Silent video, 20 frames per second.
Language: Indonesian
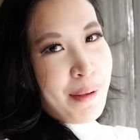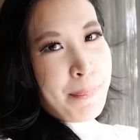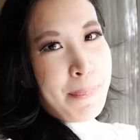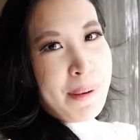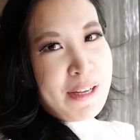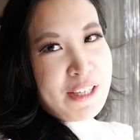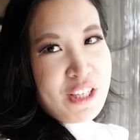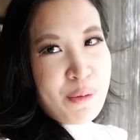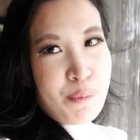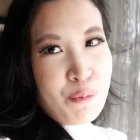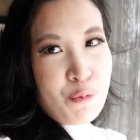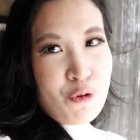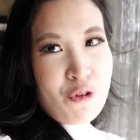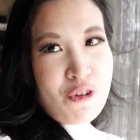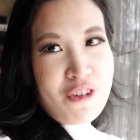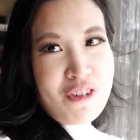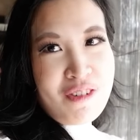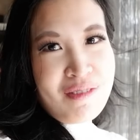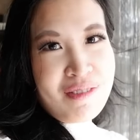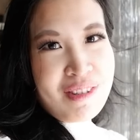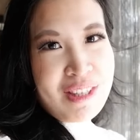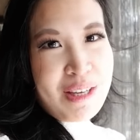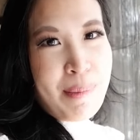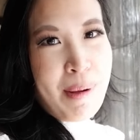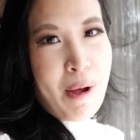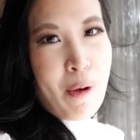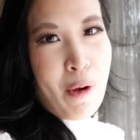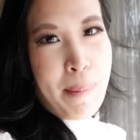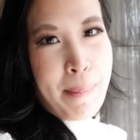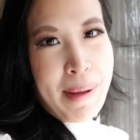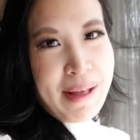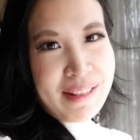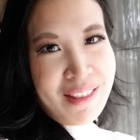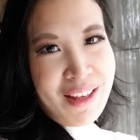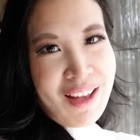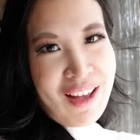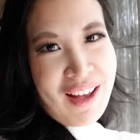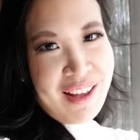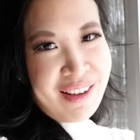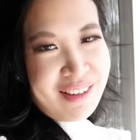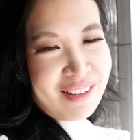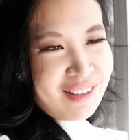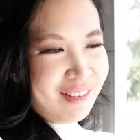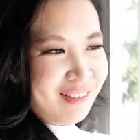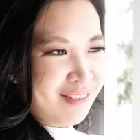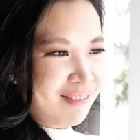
Berjemur di bawah matahari.